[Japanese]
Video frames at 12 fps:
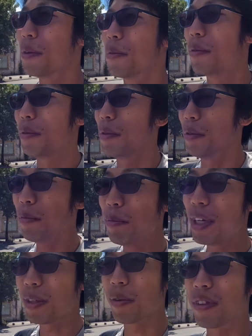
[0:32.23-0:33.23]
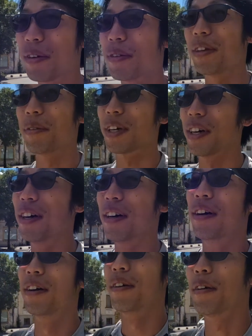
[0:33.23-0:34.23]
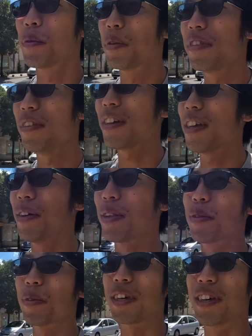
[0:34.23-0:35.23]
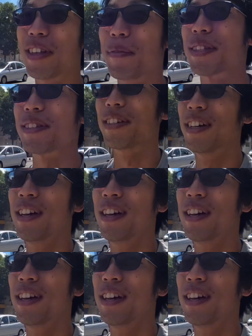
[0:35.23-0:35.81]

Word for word: こう、のんびりとしてるっていうか、個人的にはちょっと気に入ってます。